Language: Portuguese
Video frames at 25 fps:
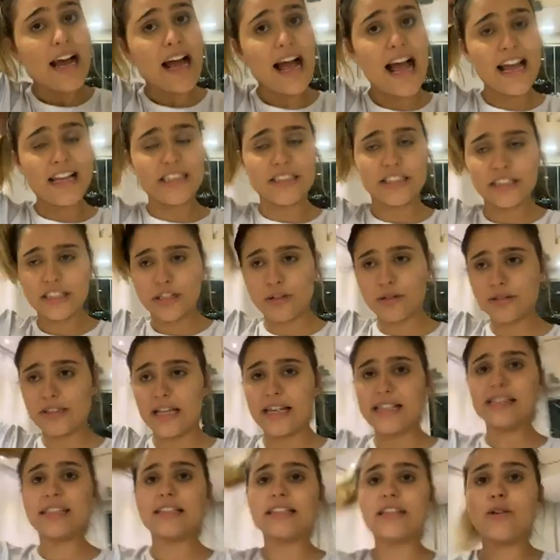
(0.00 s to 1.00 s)
Ai, gente,
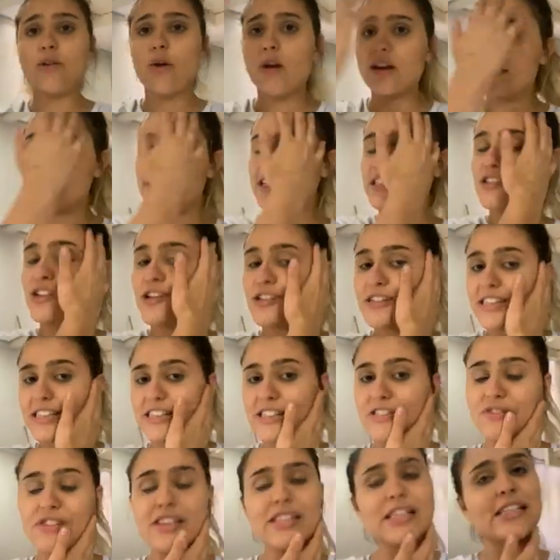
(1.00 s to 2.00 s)
acontece tanta coisa nas nossas
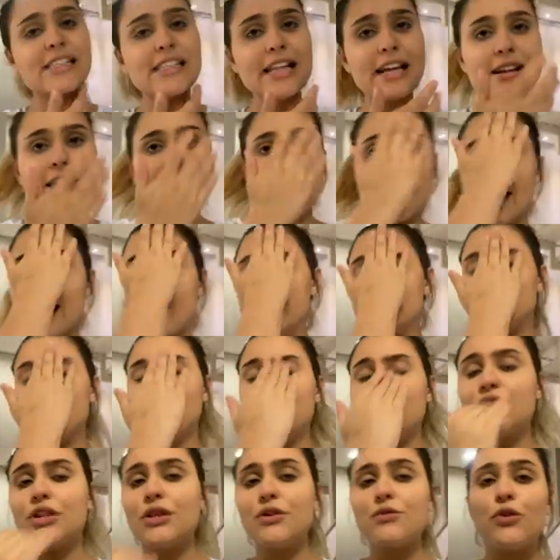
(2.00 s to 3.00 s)
vidas, né? Esse
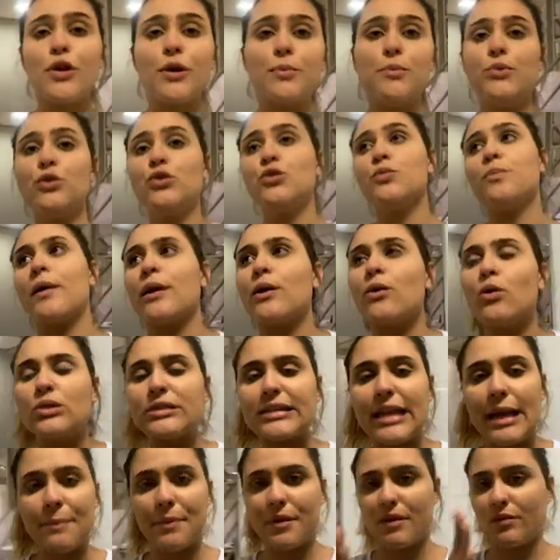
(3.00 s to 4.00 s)
vídeo aqui foi muito pra
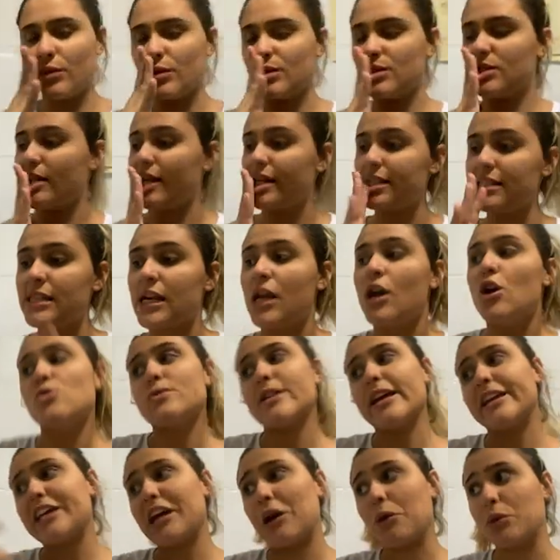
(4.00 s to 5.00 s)
contar pra vocês o que,
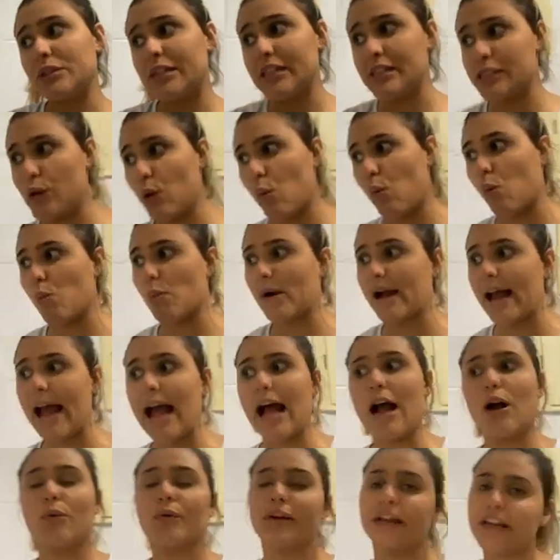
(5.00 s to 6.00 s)
que aconteceu com o
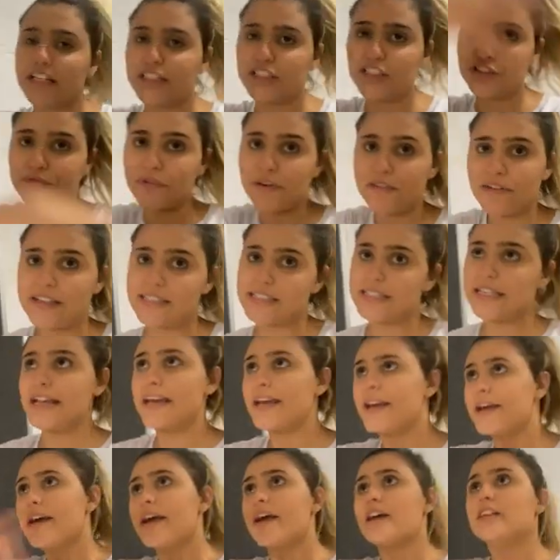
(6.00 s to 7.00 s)
carro, o que, que a gente vai
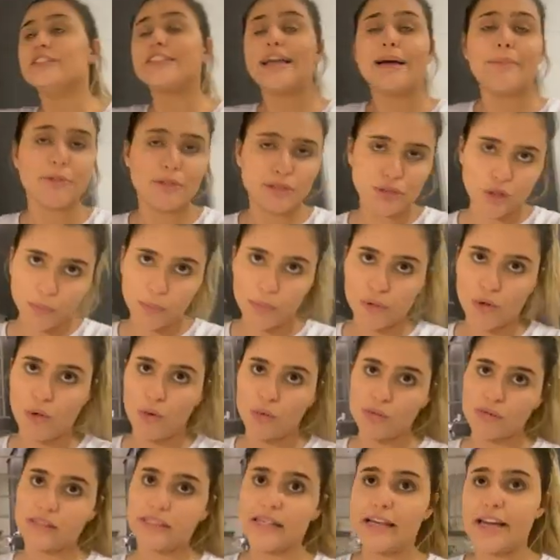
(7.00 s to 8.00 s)
fazer, já mandou pro
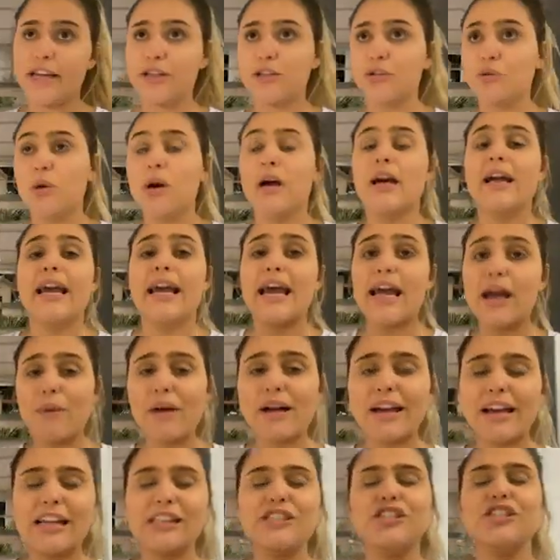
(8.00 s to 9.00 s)
conserto. Eu
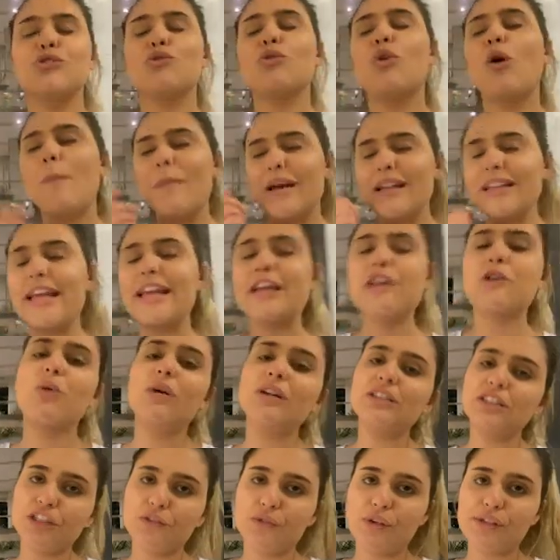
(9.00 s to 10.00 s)
acredito, comentem aí
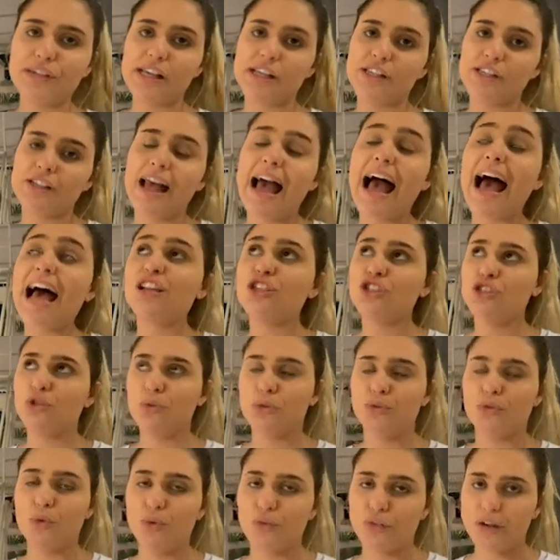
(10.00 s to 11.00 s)
quanto que vocês acham que
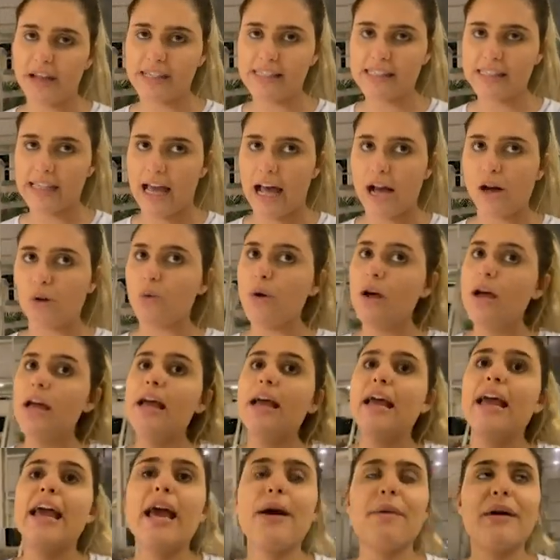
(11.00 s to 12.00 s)
vão ficar esse carro.
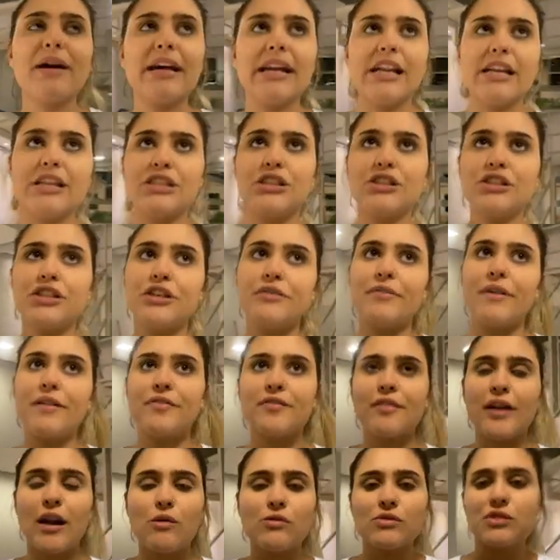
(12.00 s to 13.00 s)
Eu acredito que vai
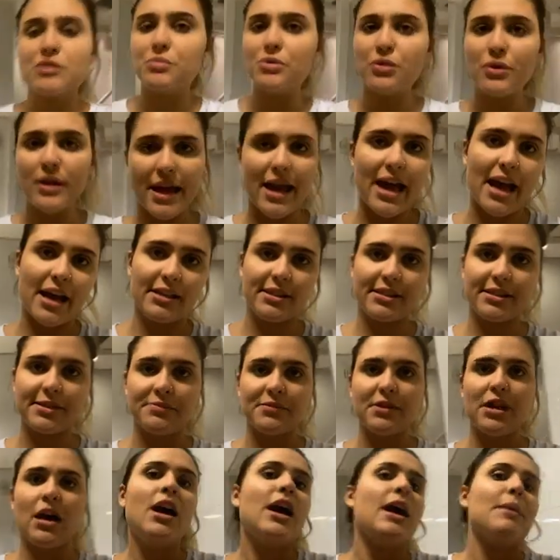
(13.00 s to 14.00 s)
ficar uns mil reais.
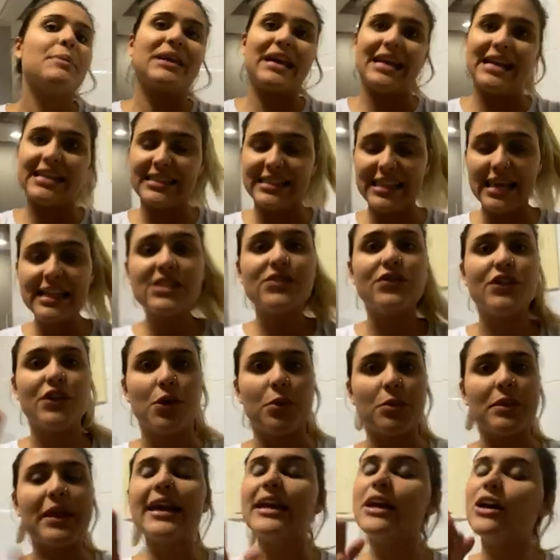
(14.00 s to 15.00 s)
Porque vocês viram,
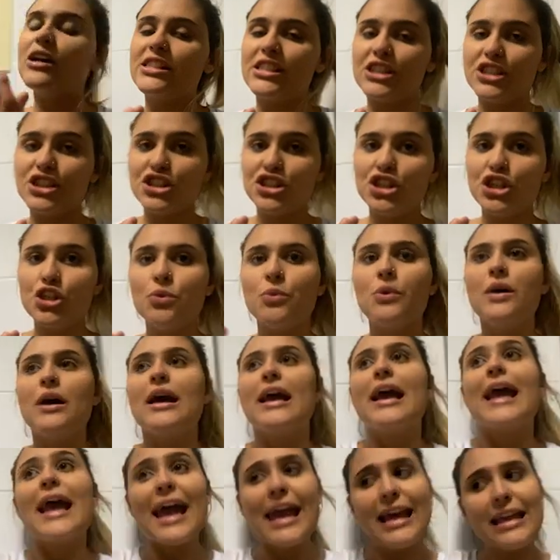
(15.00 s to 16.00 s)
quem não assistiu,
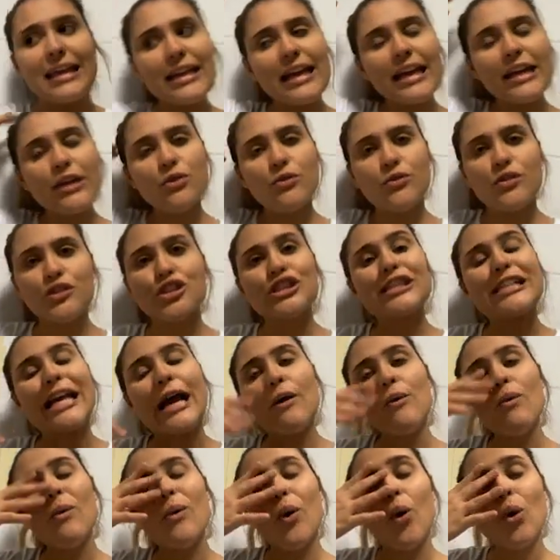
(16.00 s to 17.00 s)
entra aí no vídeo que
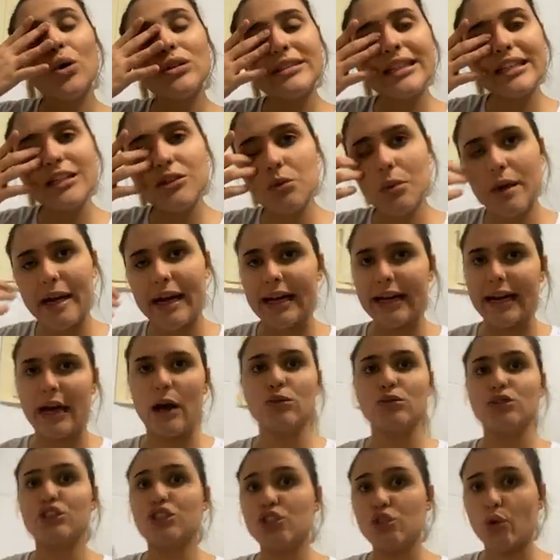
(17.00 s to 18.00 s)
saiu ontem no
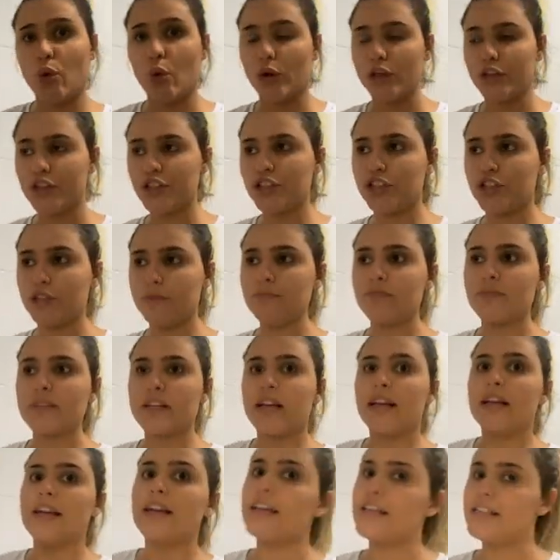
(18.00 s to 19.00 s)
canal de noite.
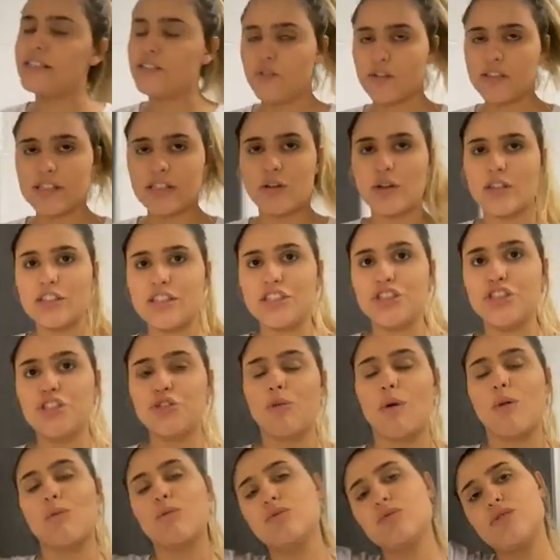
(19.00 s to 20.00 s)
E se você não assistiu
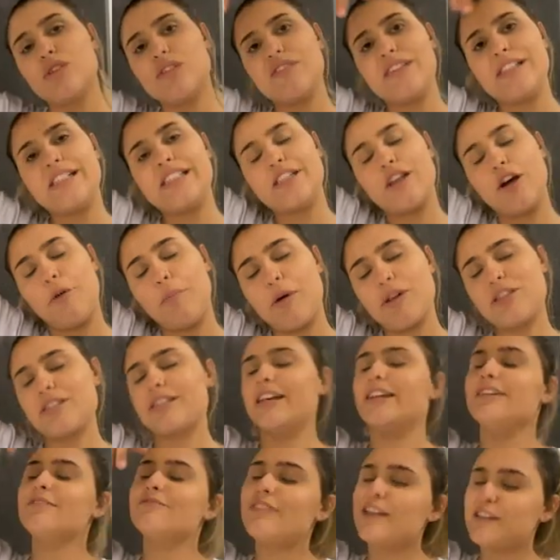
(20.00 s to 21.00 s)
algum dos vídeos que eu
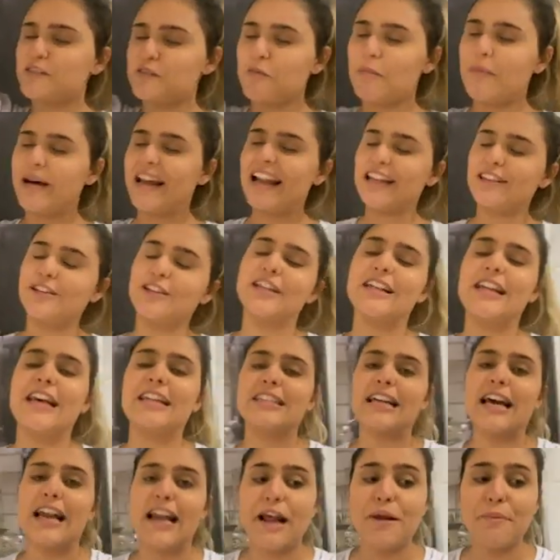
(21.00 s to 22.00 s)
postei, faz uma maratona na
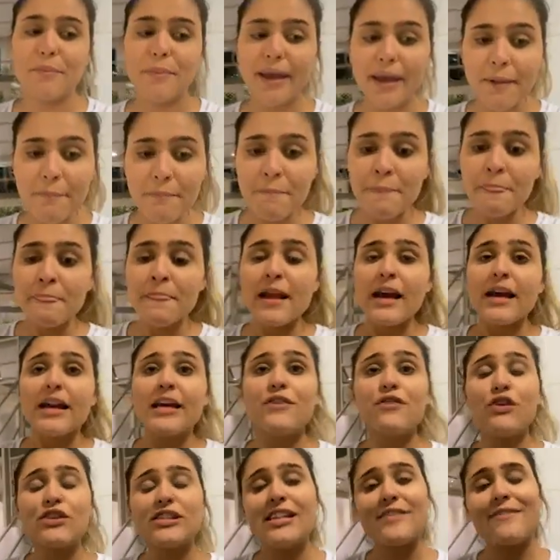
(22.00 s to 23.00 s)
tela e meio. E
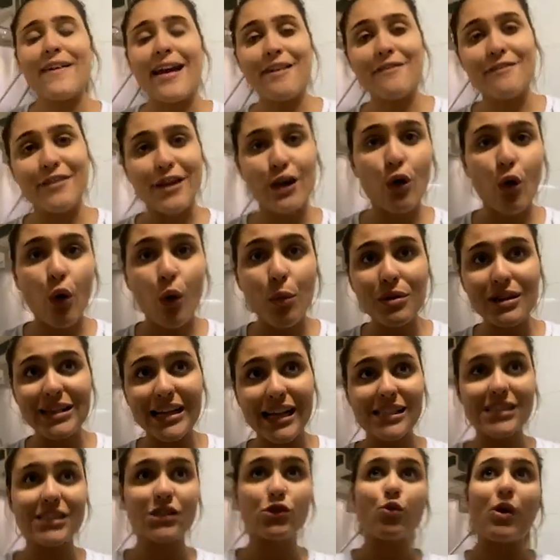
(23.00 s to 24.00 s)
você vai ver como está a
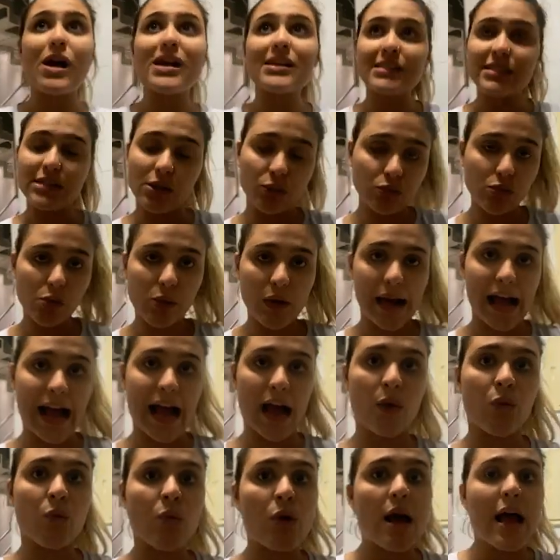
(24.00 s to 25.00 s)
situação do
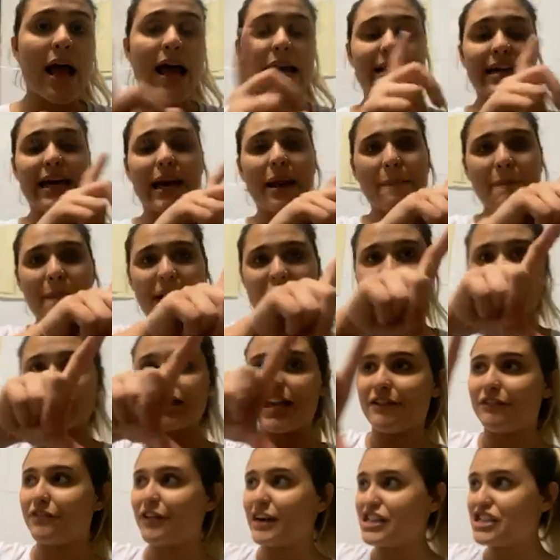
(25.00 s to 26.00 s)
carro. Aquela parte
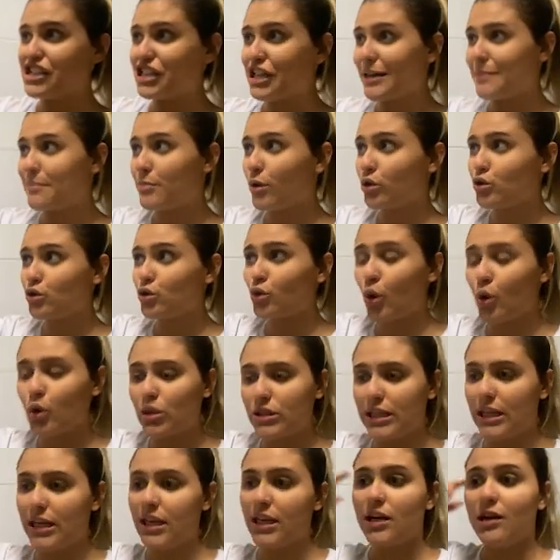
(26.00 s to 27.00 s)
da frente quebrou
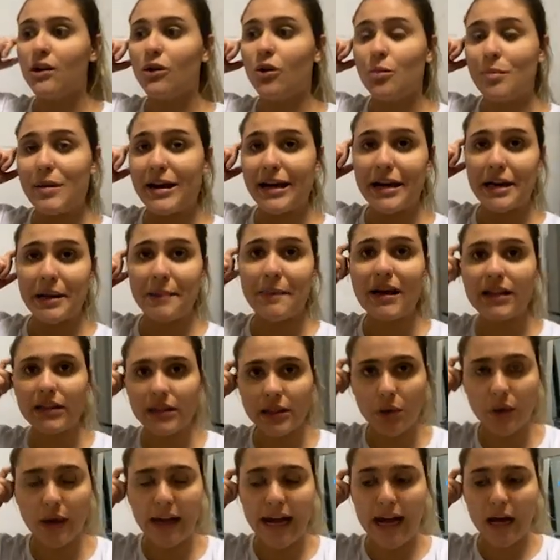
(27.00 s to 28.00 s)
toda. O Brenner
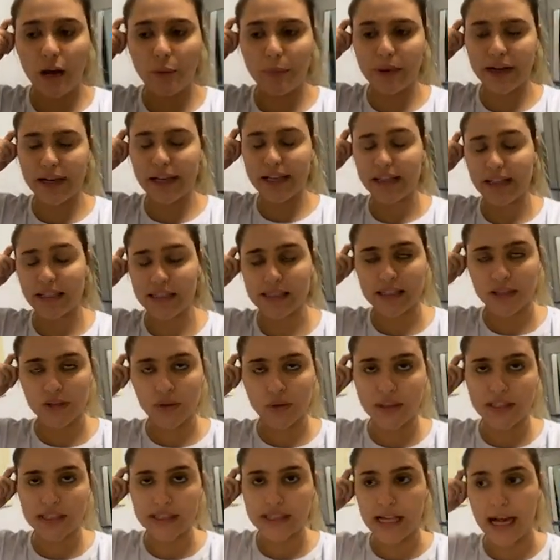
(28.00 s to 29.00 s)
bateu o carro, para quem está
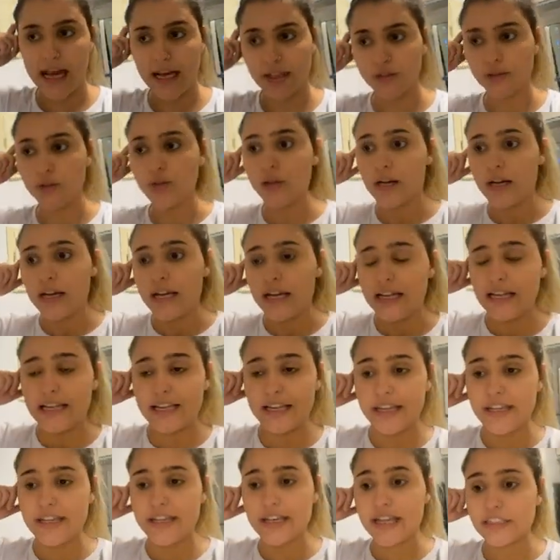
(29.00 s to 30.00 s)
desatualizado.
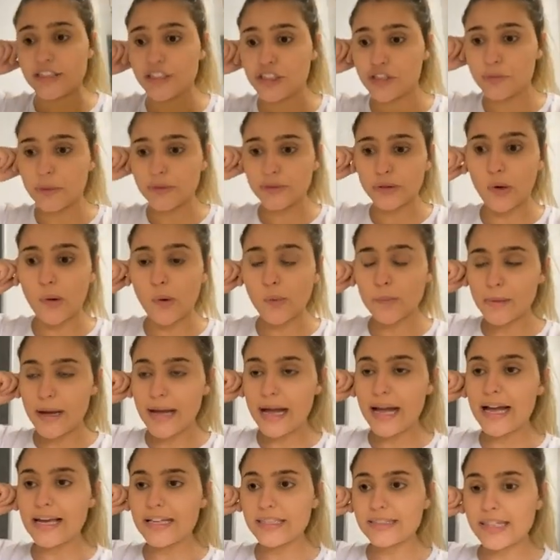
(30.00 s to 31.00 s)
E a gente mandou
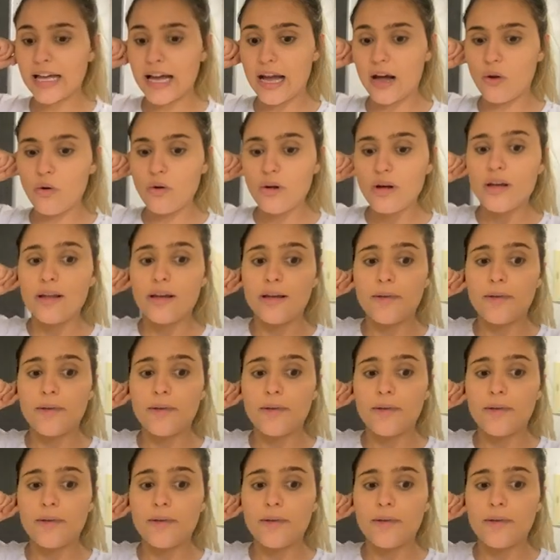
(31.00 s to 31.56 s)
arrumar e tal.